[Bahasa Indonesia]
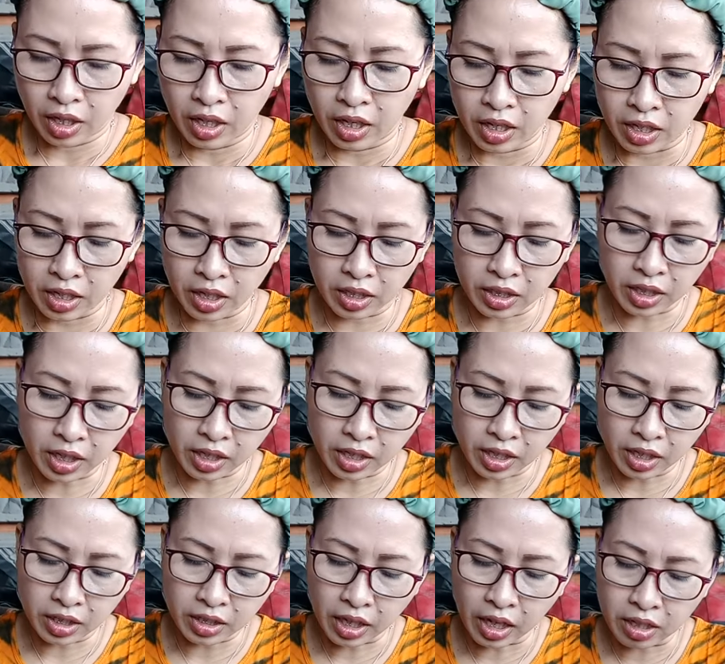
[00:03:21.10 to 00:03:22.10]
ingat kak ya
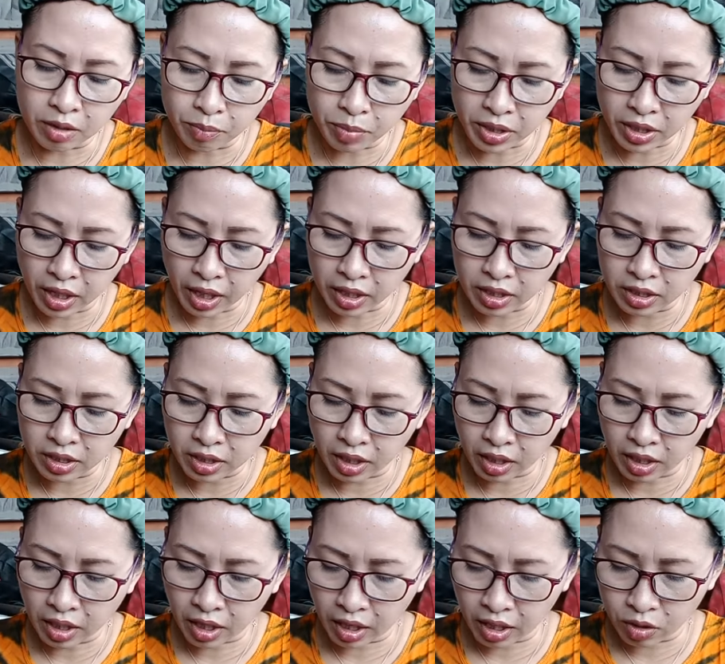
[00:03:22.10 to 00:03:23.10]
tali pengganti
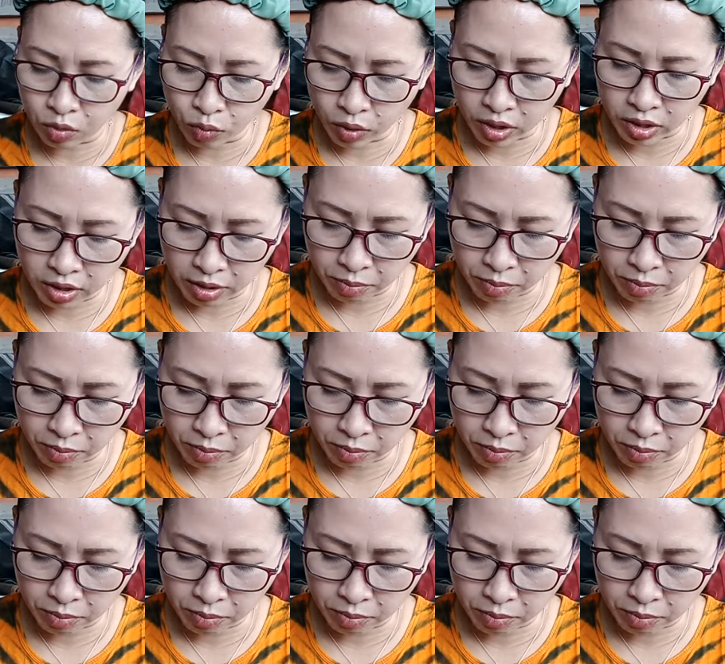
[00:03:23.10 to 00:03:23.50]
karena hardwarenya